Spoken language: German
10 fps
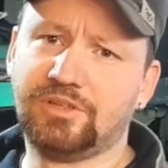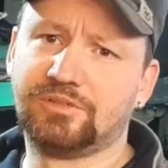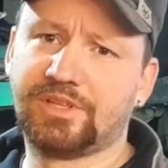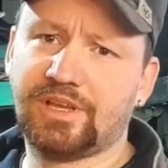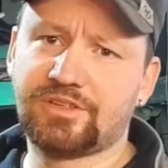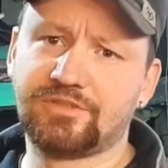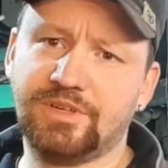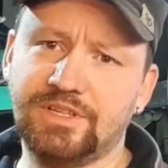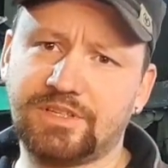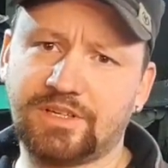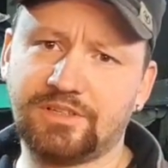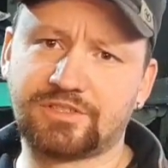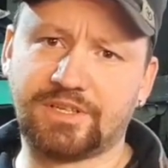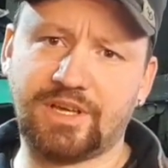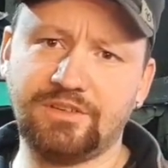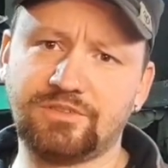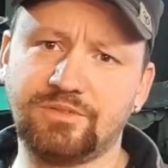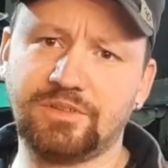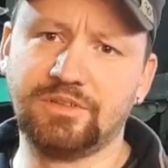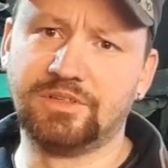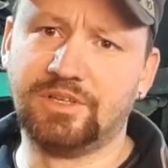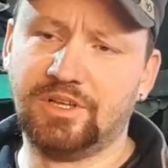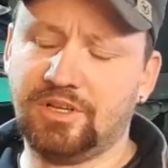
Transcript: und der Rest hinten kann ich dann anstücke